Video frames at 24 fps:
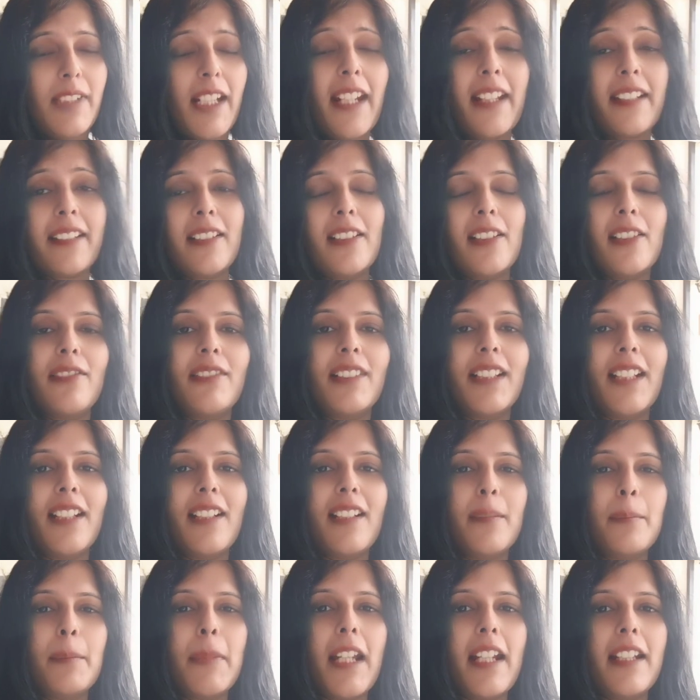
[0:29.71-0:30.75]
हेयर कलर
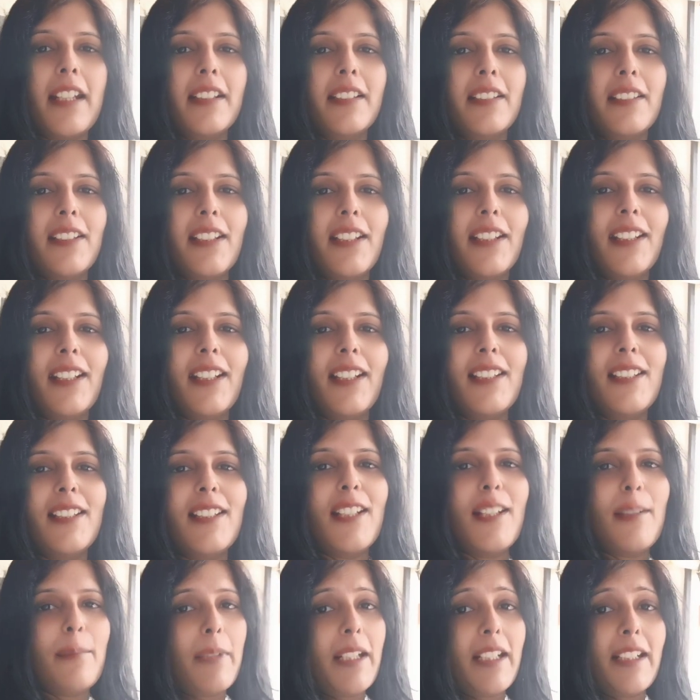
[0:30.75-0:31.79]
वगैरह अप्लाई करने के
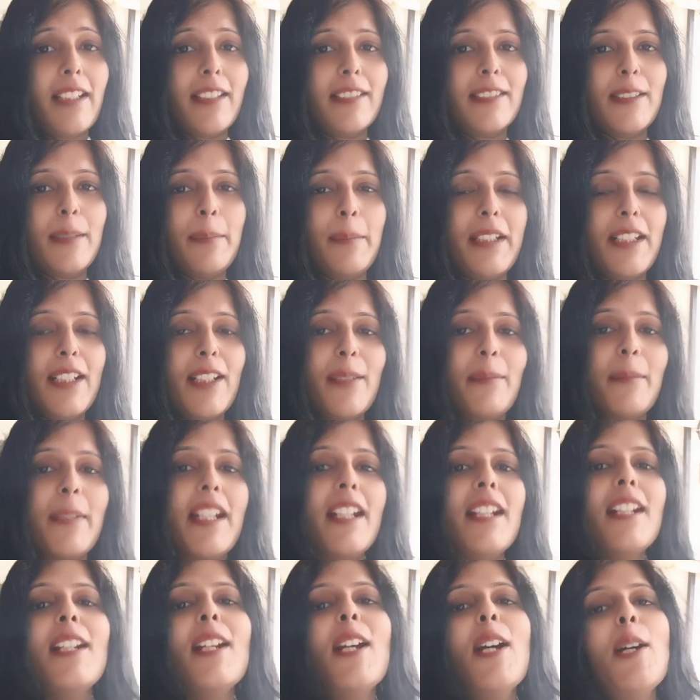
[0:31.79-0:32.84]
लिए प्रेगनेंसी पीरियड
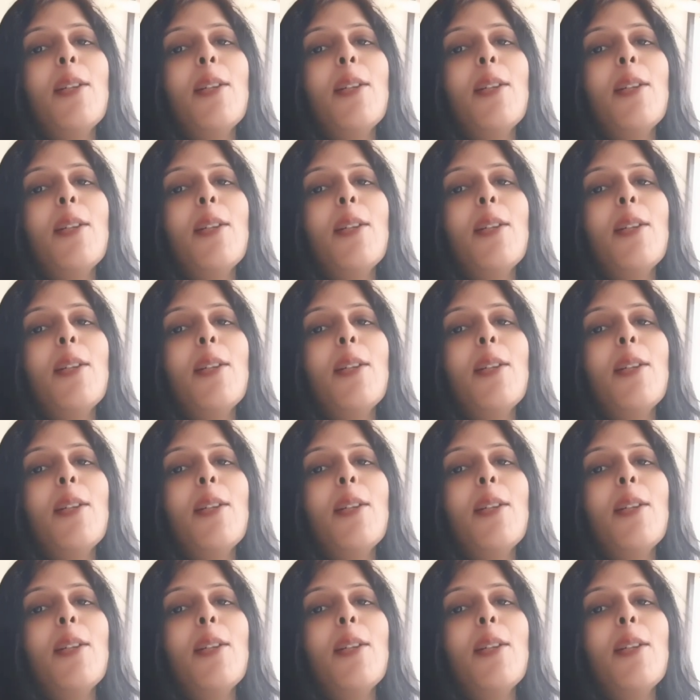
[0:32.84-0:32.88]
में